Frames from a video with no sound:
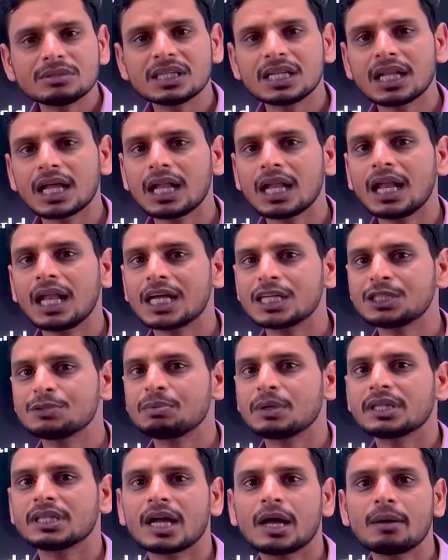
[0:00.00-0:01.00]
से लाला
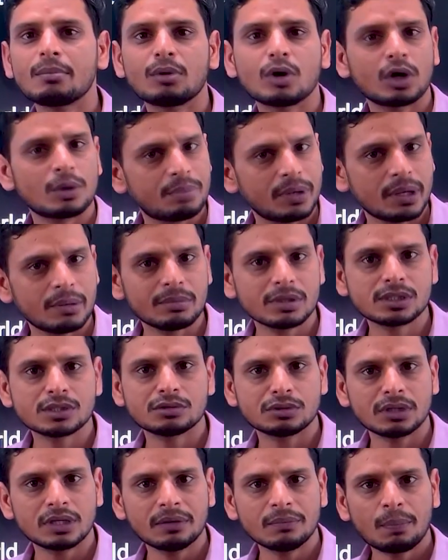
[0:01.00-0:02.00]
लाजपत राय बहुत फेमस
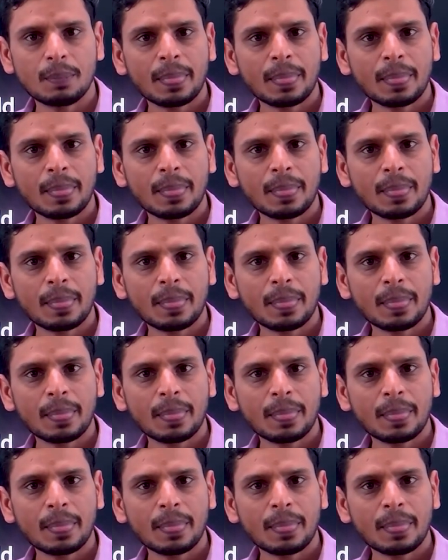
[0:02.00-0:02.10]
हुए